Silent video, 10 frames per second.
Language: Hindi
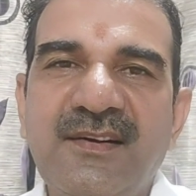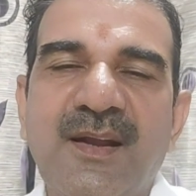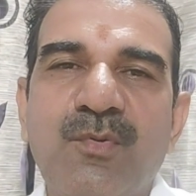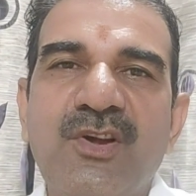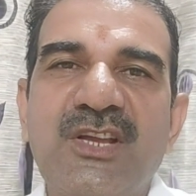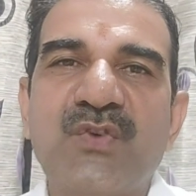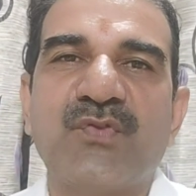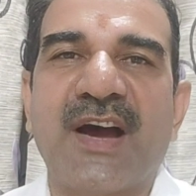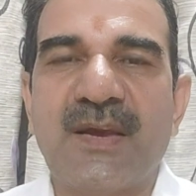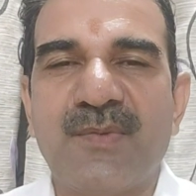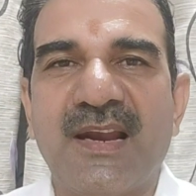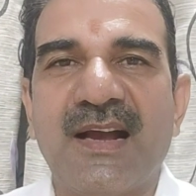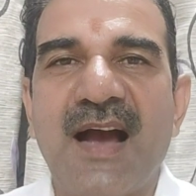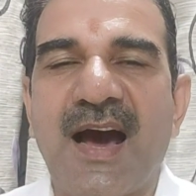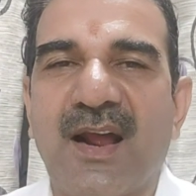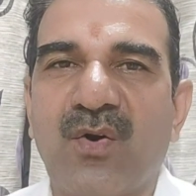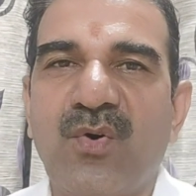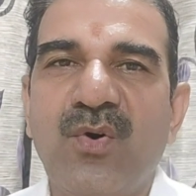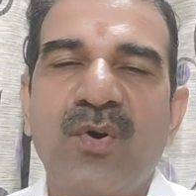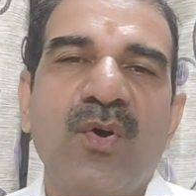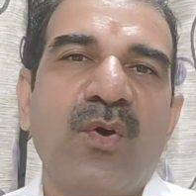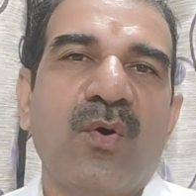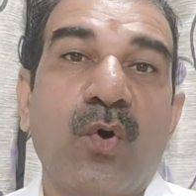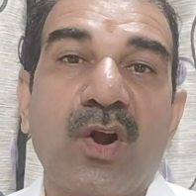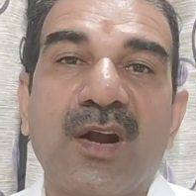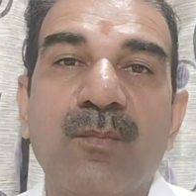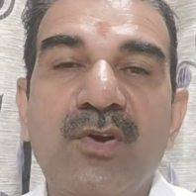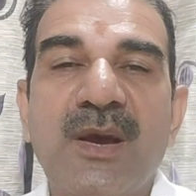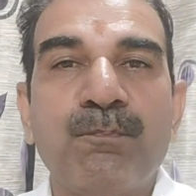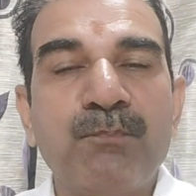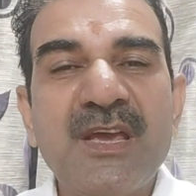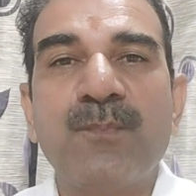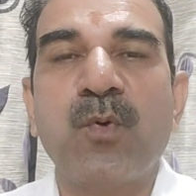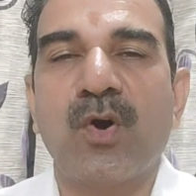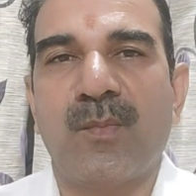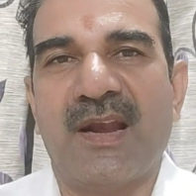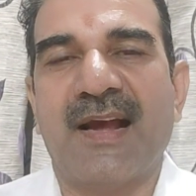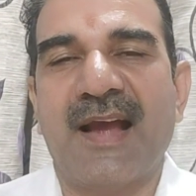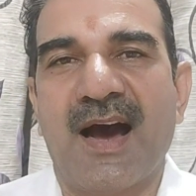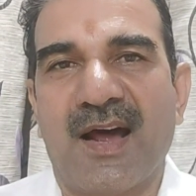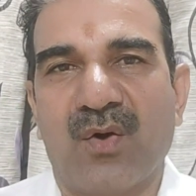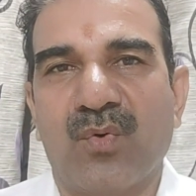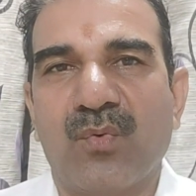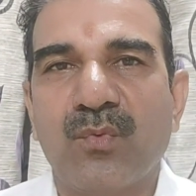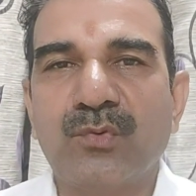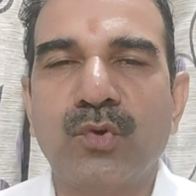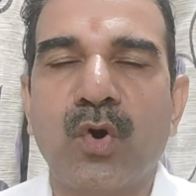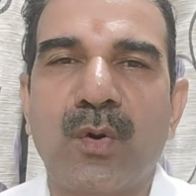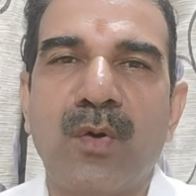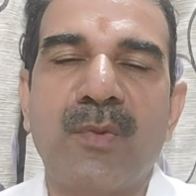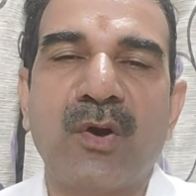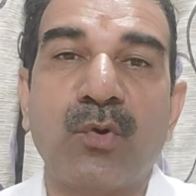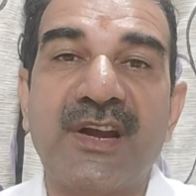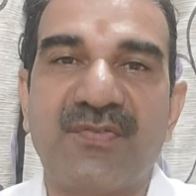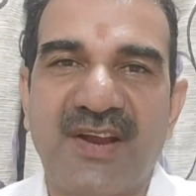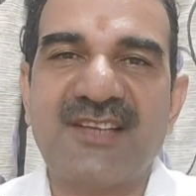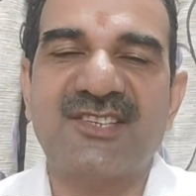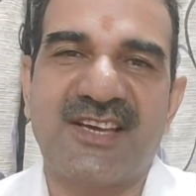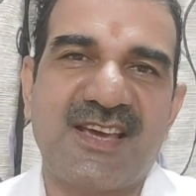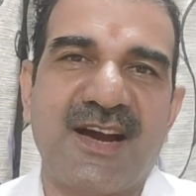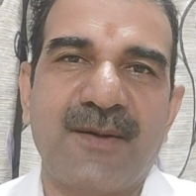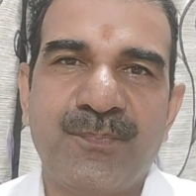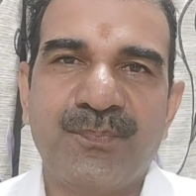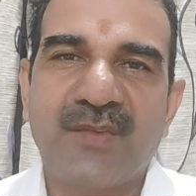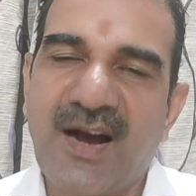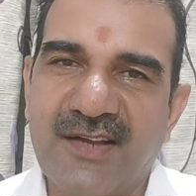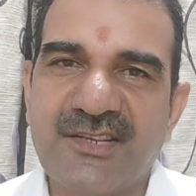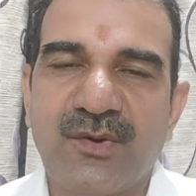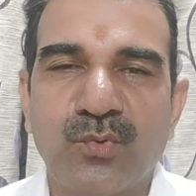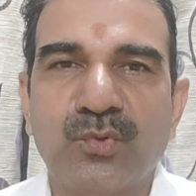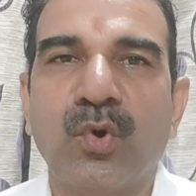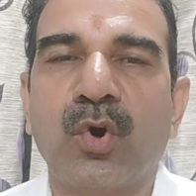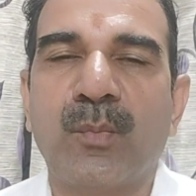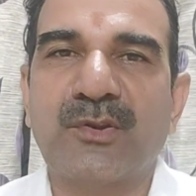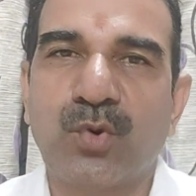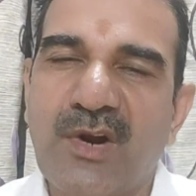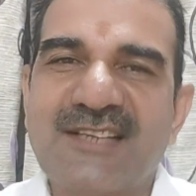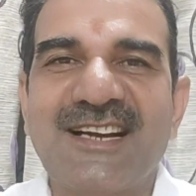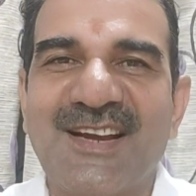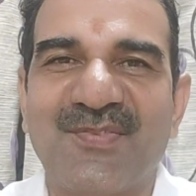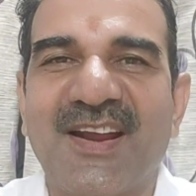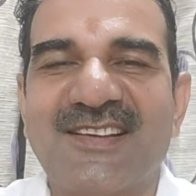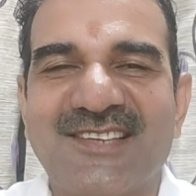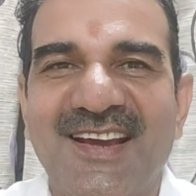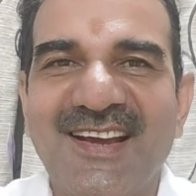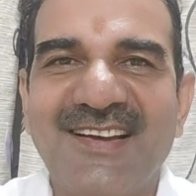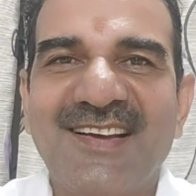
डब्ल्यू जी फाइव में लगा आरनो और डब्ल्यू पी फोर में लगा आरनो उन दोनों में कोई डिफरेंस है क्या हाँ जी उन दोनों में थोड़ा सा डिफरेंस है